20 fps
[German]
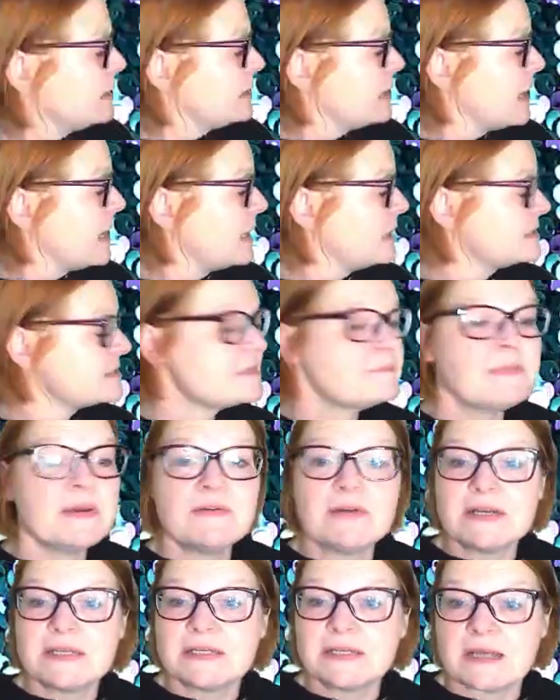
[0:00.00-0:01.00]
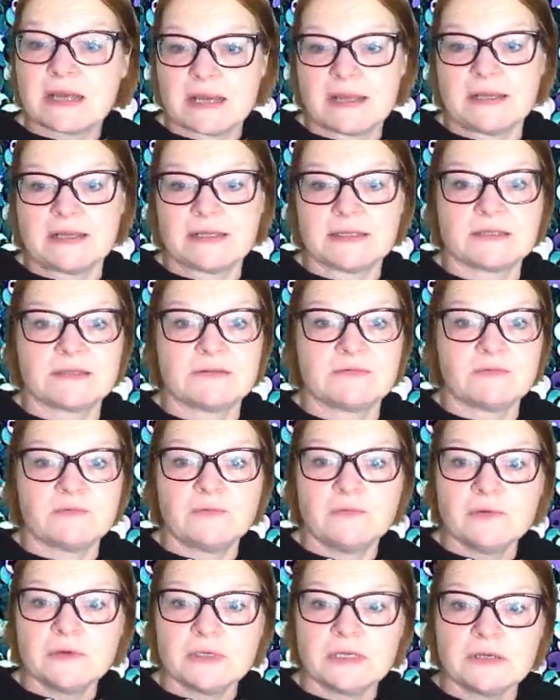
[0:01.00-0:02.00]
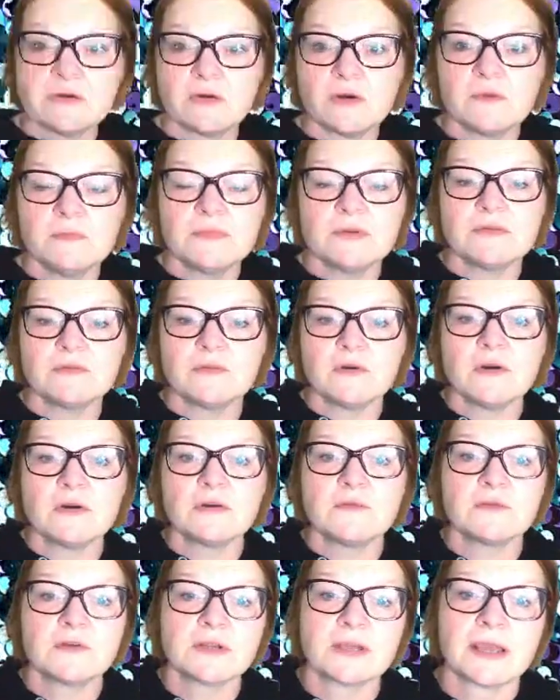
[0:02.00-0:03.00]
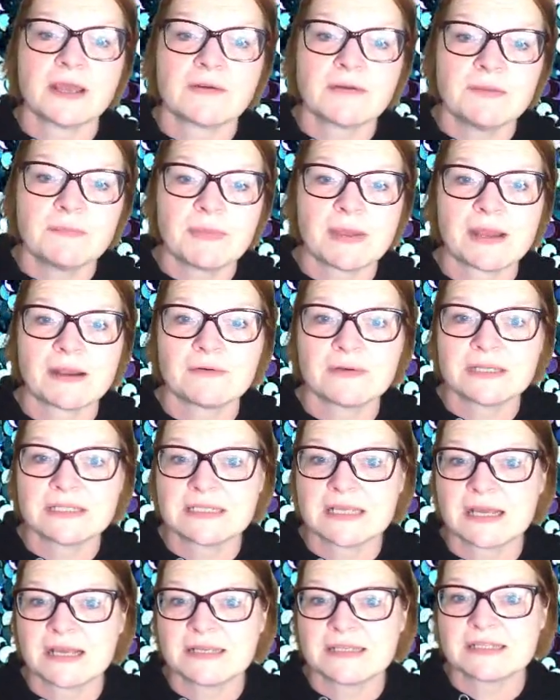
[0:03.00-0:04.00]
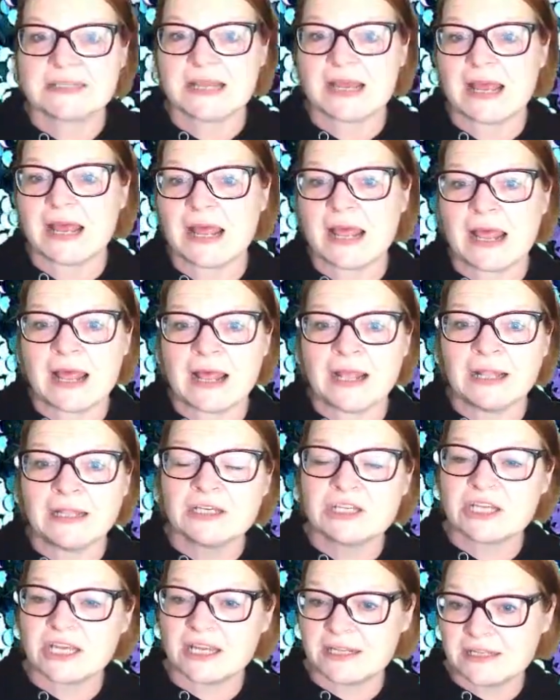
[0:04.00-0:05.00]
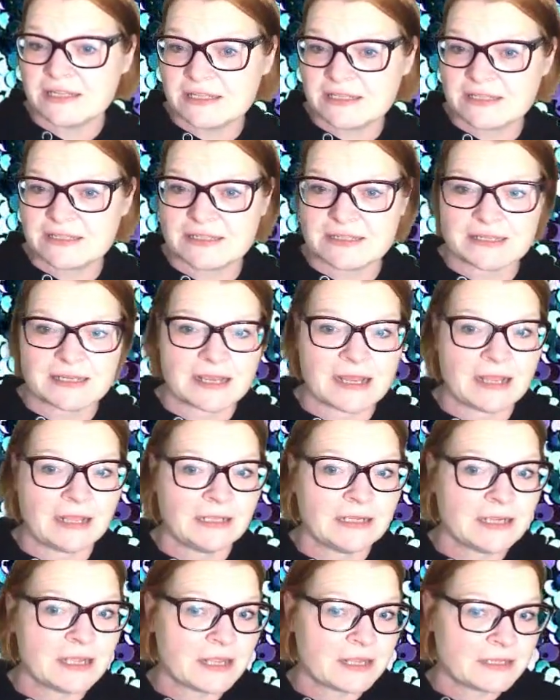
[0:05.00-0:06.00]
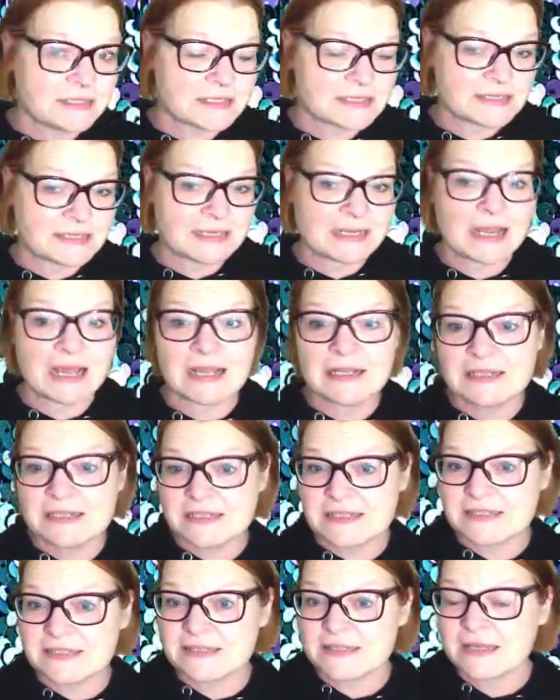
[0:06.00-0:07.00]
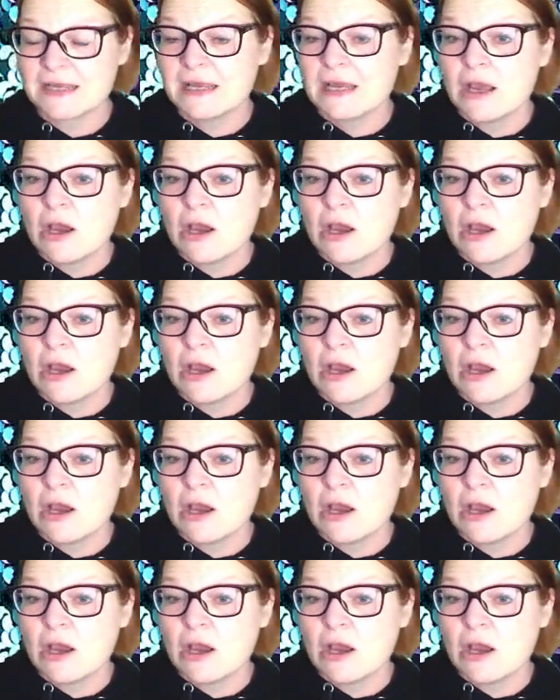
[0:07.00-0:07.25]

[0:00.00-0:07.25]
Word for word: Der Spirit Guide für die kommende Woche von Carrie Paris heißt Elegance, Elegance, Eleganz.